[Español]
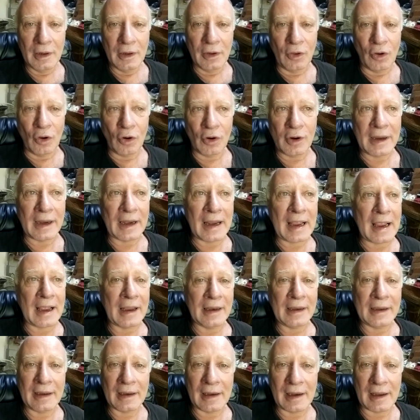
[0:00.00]
No
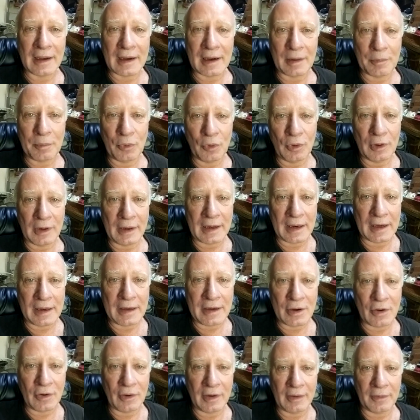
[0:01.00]
crean que el
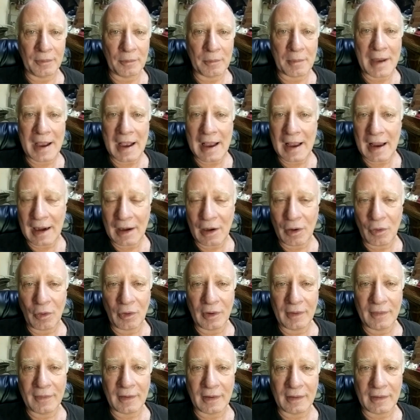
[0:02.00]
acapulqueño es
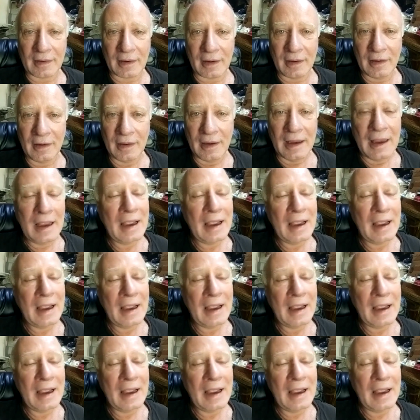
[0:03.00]
malo, etcétera.